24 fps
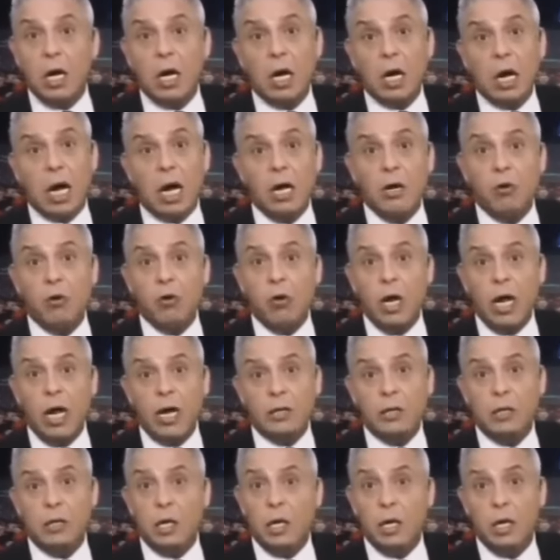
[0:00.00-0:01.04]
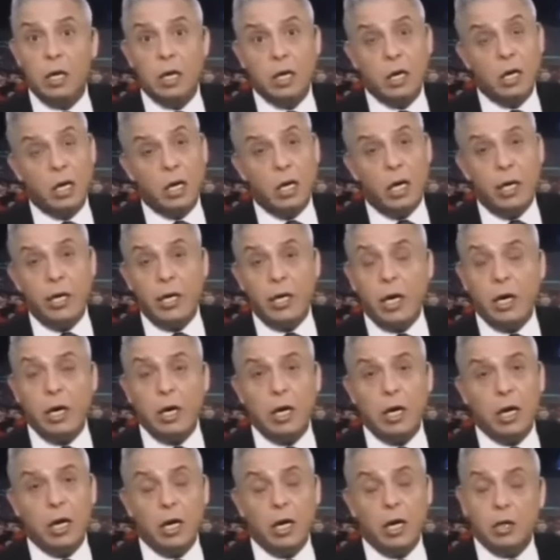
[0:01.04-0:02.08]
آه، عن هولندا
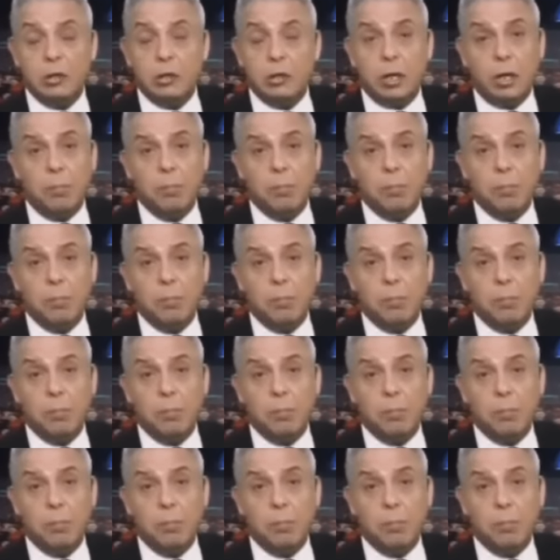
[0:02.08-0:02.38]
احنا اللي